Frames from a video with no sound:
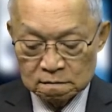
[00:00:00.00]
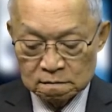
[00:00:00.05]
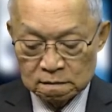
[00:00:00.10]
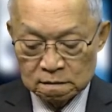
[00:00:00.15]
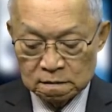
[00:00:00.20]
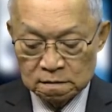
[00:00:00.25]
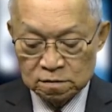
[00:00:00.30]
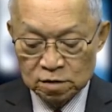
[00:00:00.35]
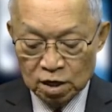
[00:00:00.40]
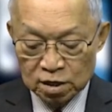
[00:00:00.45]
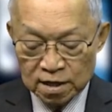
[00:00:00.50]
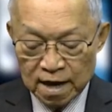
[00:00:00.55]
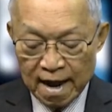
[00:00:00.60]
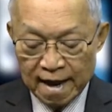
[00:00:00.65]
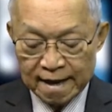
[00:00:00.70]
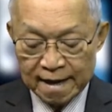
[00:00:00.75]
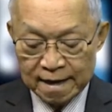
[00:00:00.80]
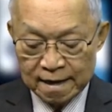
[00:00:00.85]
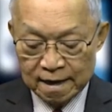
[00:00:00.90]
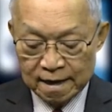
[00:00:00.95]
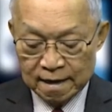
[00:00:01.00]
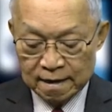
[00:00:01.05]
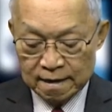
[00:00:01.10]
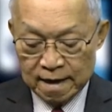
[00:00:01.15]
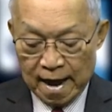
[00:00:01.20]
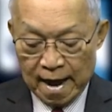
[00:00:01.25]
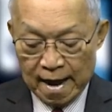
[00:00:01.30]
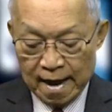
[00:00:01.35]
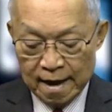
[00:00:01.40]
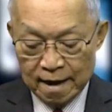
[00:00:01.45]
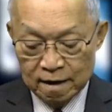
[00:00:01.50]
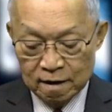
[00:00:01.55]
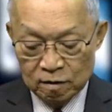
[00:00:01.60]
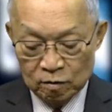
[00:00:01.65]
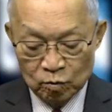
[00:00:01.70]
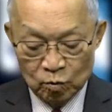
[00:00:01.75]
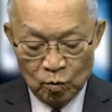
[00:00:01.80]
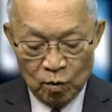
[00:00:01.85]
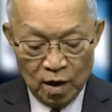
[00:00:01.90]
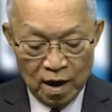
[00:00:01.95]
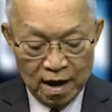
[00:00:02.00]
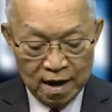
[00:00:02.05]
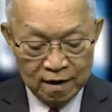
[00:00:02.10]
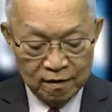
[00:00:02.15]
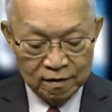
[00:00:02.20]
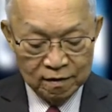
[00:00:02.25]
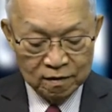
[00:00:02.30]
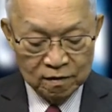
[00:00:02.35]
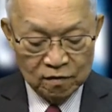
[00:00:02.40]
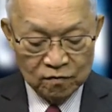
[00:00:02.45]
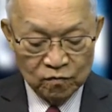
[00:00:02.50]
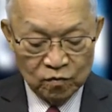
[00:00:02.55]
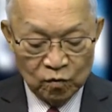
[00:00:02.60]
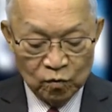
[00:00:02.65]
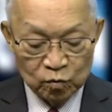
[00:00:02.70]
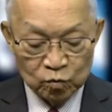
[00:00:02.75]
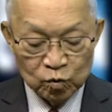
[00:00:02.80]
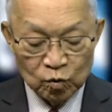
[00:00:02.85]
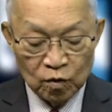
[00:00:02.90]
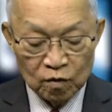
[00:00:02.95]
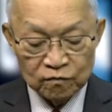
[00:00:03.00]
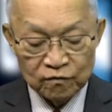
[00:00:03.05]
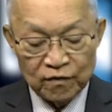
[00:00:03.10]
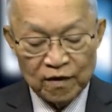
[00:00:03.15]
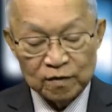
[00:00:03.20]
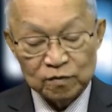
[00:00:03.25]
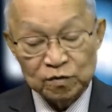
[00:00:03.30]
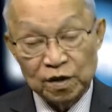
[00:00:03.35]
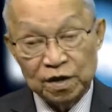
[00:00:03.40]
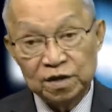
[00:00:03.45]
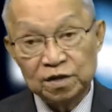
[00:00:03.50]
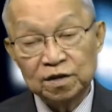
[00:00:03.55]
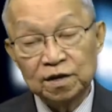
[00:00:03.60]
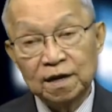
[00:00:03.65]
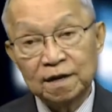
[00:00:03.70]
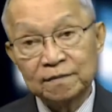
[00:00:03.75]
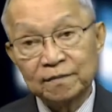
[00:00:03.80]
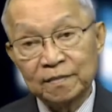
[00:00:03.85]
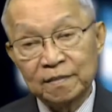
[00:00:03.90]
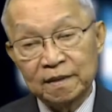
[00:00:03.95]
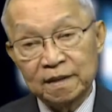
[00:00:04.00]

nước này đã quá phụ thuộc vào thị trường.